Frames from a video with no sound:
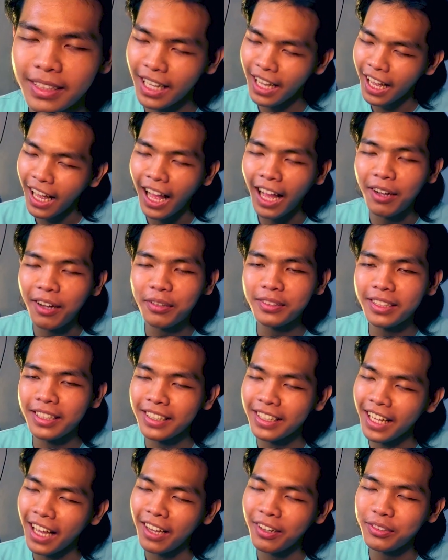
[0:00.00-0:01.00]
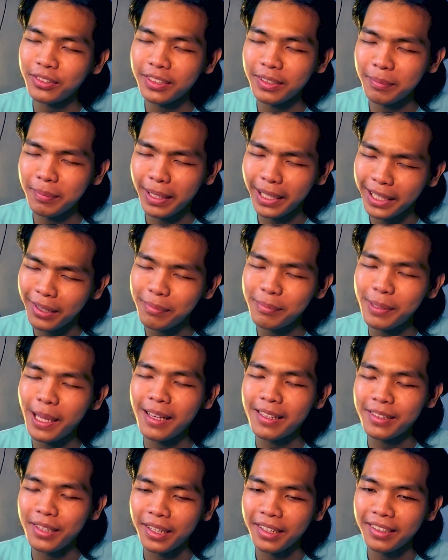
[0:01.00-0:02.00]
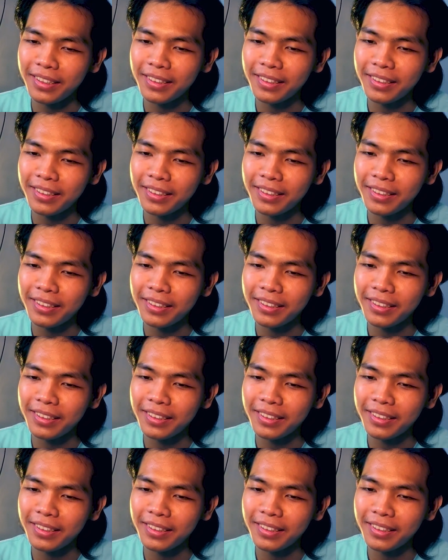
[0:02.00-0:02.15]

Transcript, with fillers: Ya, harusnya ini harusnya Minecraft biasa.